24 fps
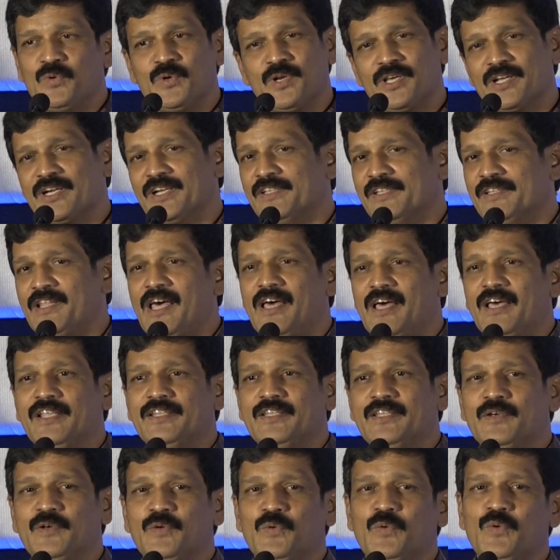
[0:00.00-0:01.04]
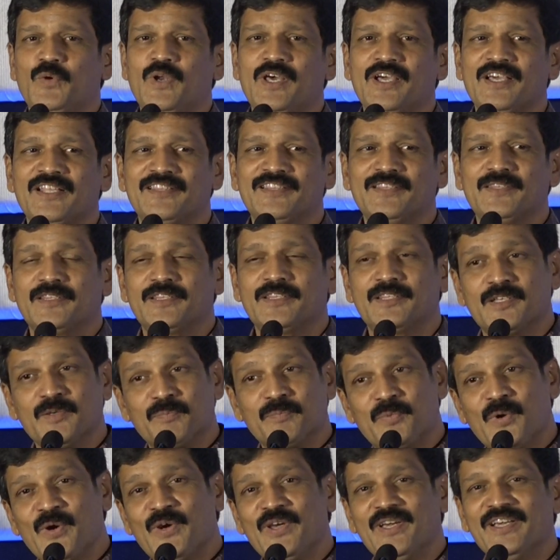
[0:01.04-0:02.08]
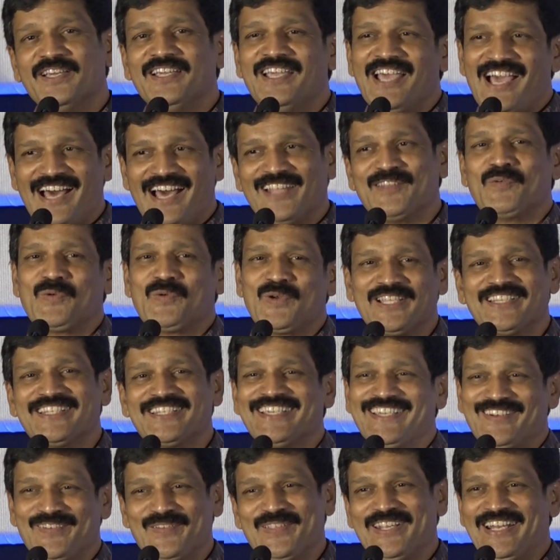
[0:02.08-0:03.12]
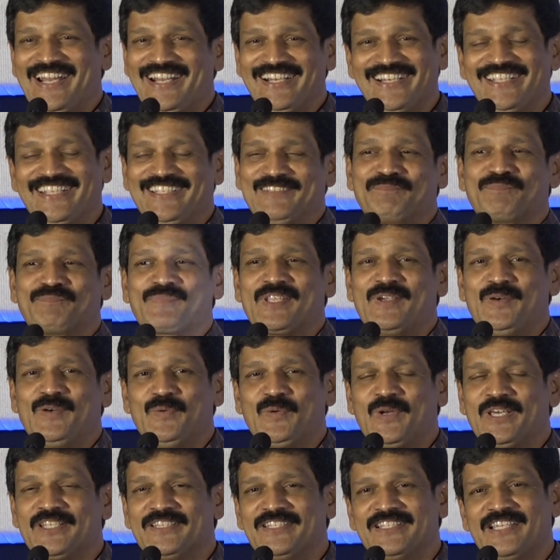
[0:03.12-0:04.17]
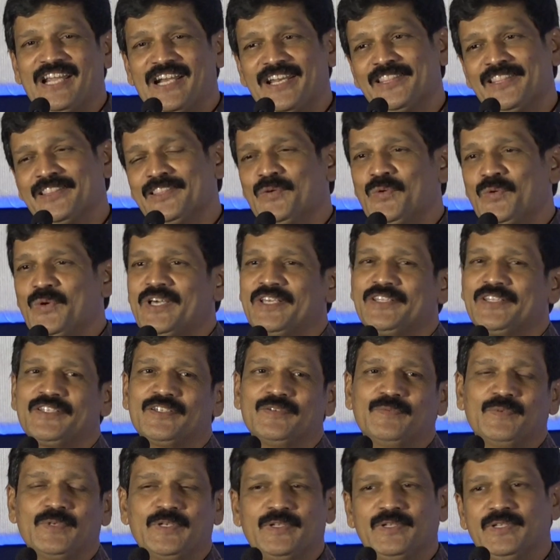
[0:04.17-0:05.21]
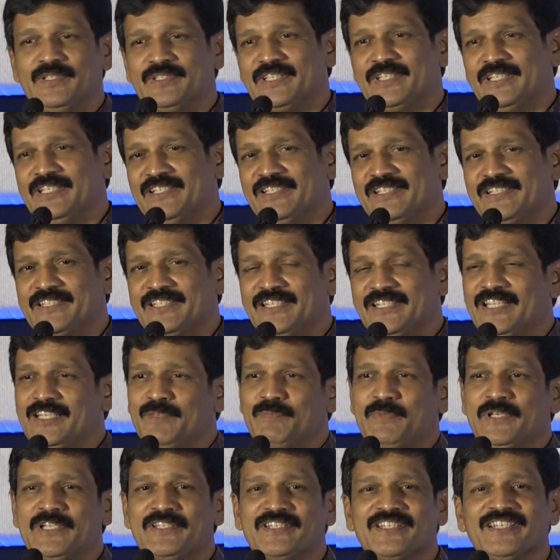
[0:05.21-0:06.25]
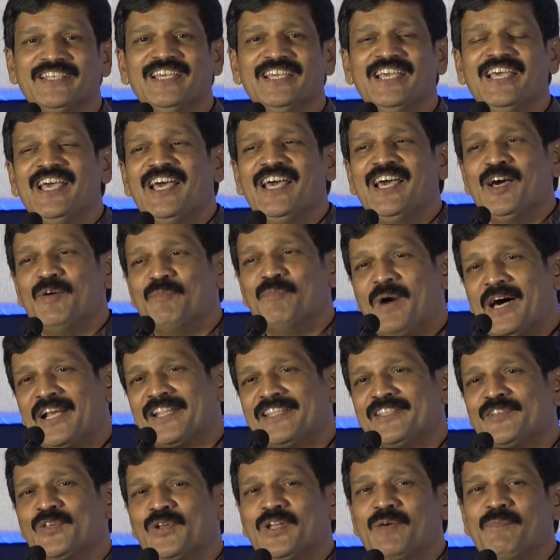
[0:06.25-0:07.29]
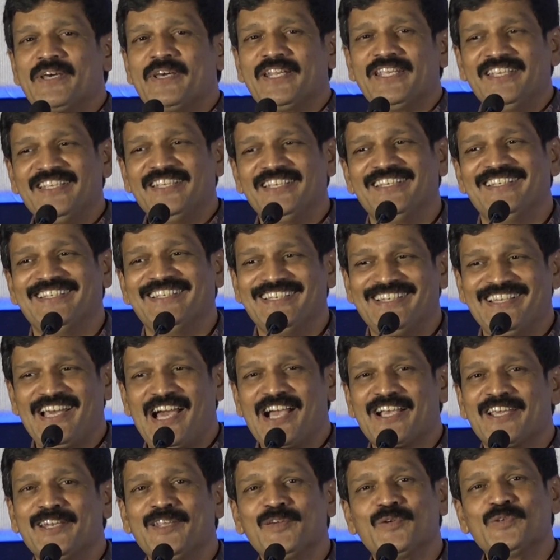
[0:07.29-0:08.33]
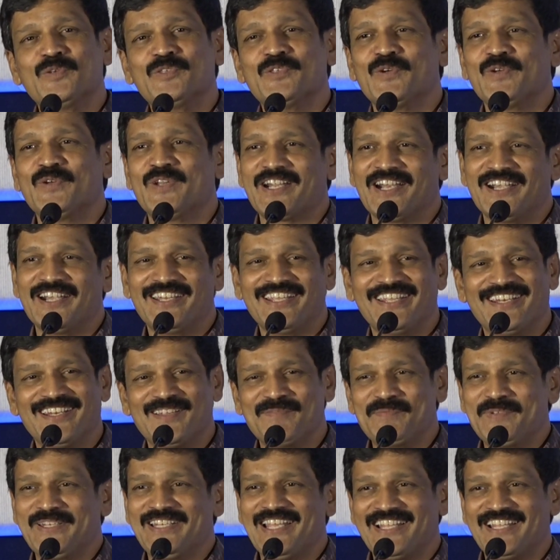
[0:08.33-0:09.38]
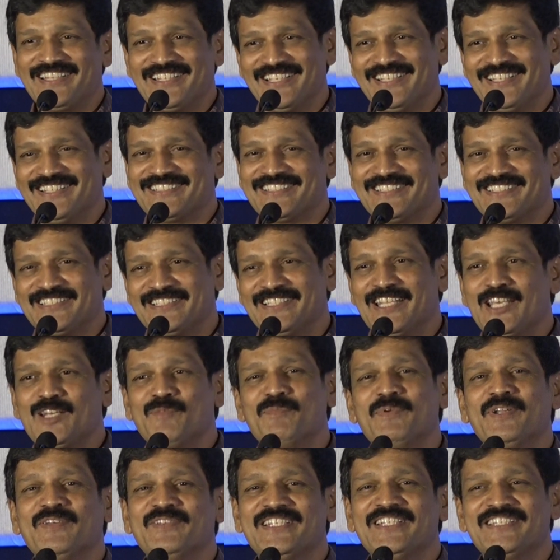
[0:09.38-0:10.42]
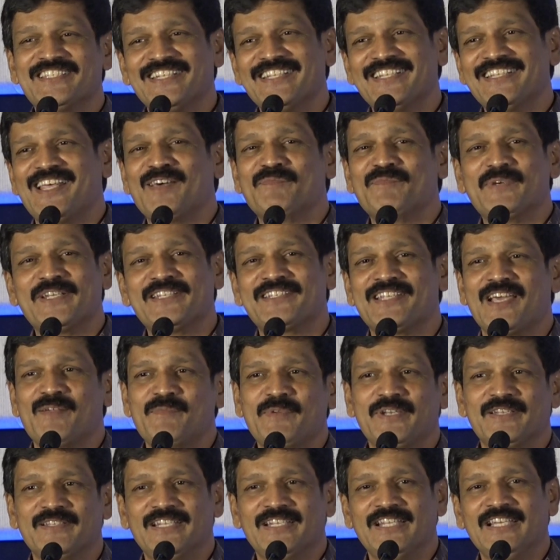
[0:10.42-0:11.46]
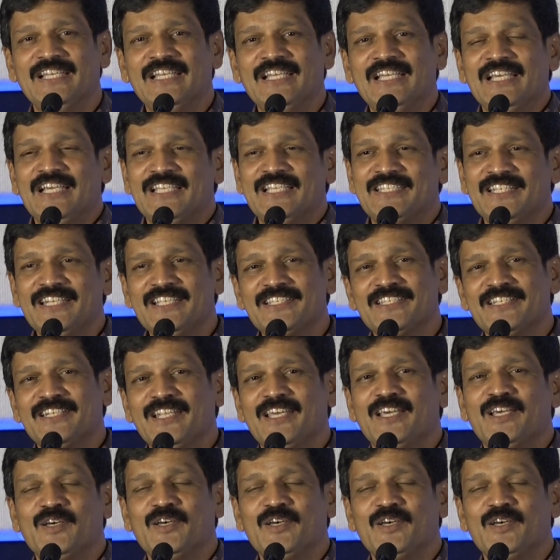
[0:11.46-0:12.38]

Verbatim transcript: ஊடகங்கள் தான் அந்த ஊடகத்துக்கு போய் அந்த ஊடகத்துக்கு என்னுடைய நன்றி ஊடகத்துக்கு அனைத்து ஊடகத்துக்கும் ஒன்று சின்னது பெருசு பாரதி சொன்ன மாதிரி அக்னி குஞ்சொன்று கண்டேன் அப்படின்னு அந்த நெருப்பில் வந்து சின்னதாக பெருசாக அப்படின்னது சின்ன சின்ன